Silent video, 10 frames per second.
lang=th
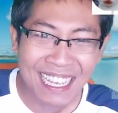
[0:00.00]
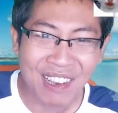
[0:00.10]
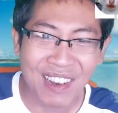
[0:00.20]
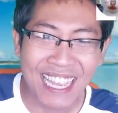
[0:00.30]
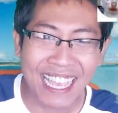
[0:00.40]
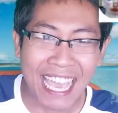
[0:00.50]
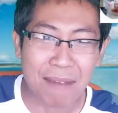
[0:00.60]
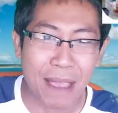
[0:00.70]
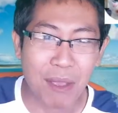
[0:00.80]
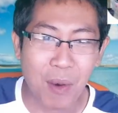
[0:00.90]
ก็เรียกแค่
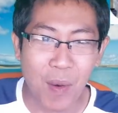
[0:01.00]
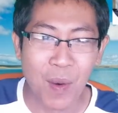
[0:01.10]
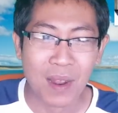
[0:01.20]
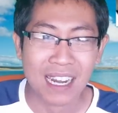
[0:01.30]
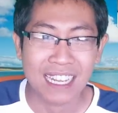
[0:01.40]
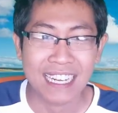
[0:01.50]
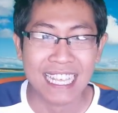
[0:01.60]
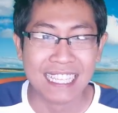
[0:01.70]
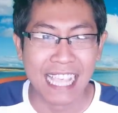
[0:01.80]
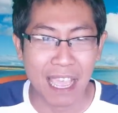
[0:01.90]
ไบโอหรือ
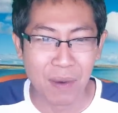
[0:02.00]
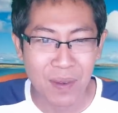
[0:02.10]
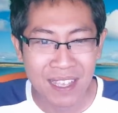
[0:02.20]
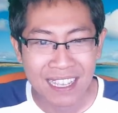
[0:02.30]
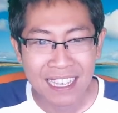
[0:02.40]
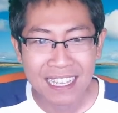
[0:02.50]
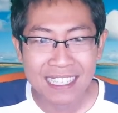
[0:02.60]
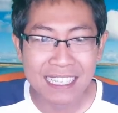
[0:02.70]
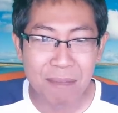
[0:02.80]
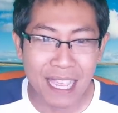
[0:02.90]
ดีเซล
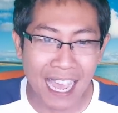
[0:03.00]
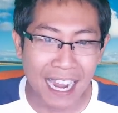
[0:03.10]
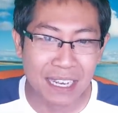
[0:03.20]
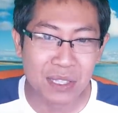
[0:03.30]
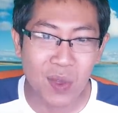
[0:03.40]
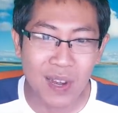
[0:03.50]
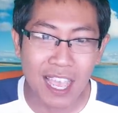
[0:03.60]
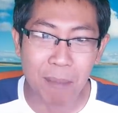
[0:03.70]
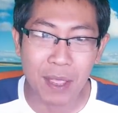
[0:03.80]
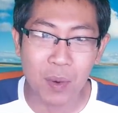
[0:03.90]
จะไม่หันต้องเรี
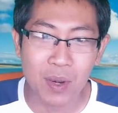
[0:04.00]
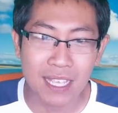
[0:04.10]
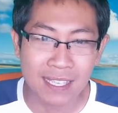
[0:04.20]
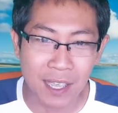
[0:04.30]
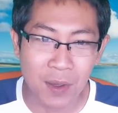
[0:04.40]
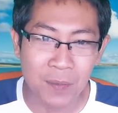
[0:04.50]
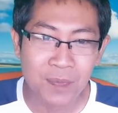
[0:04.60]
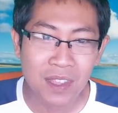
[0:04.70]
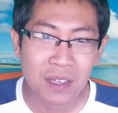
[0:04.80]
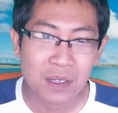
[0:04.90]
ยกไบโอดีเซล
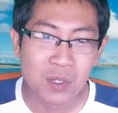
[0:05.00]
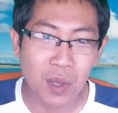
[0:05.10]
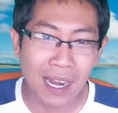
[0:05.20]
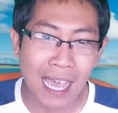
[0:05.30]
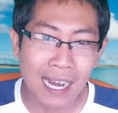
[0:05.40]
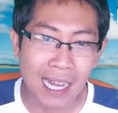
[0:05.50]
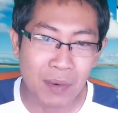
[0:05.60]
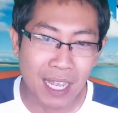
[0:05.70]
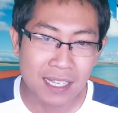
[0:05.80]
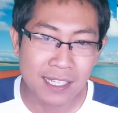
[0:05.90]
ส่วนหลานเรา
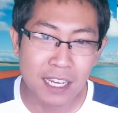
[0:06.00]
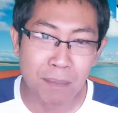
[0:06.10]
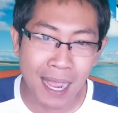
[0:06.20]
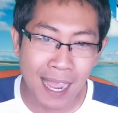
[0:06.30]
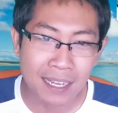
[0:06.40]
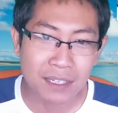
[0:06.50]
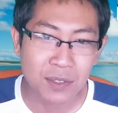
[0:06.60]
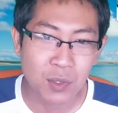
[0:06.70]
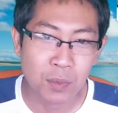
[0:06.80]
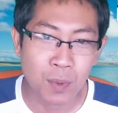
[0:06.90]
นั้นชื่อมาร์ค
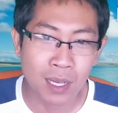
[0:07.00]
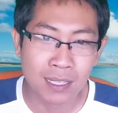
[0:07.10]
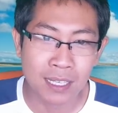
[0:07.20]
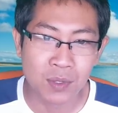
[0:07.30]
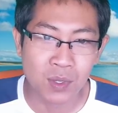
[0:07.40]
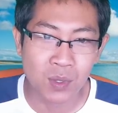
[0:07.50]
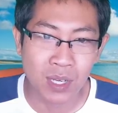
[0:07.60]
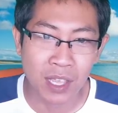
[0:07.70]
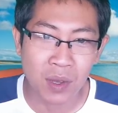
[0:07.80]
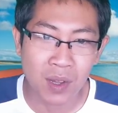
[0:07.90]
ดูปกติสุ
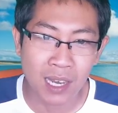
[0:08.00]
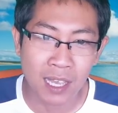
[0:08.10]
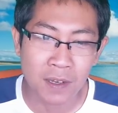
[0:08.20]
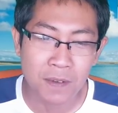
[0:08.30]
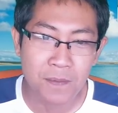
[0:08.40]
ดๆในห้องแล้ว